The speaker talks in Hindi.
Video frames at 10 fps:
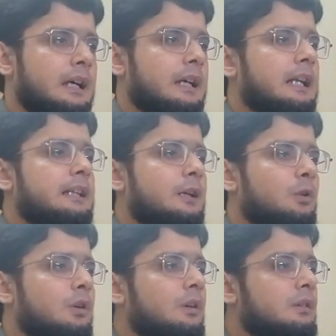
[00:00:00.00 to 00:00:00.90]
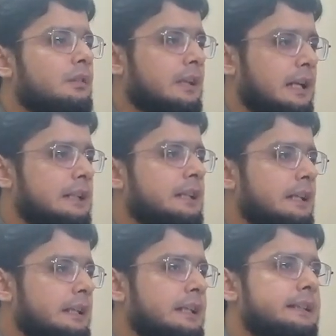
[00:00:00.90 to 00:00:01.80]
अगर अल्लाह को सलाद
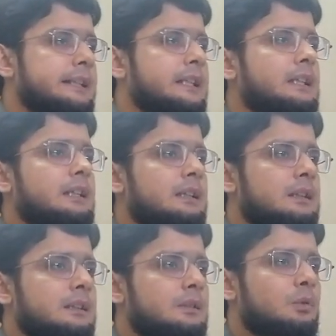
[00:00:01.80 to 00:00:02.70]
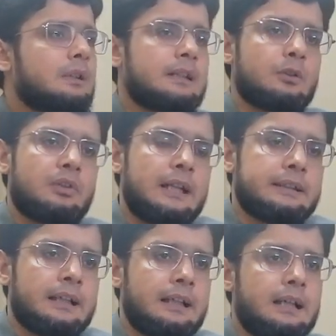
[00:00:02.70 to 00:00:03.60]
करनी ही थी तो अल्लाह तो
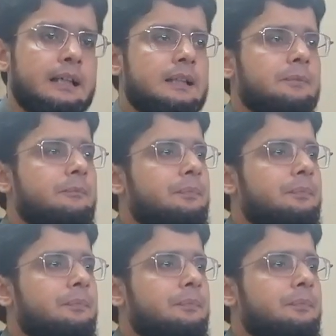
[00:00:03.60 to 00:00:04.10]
सलाद कर रहा है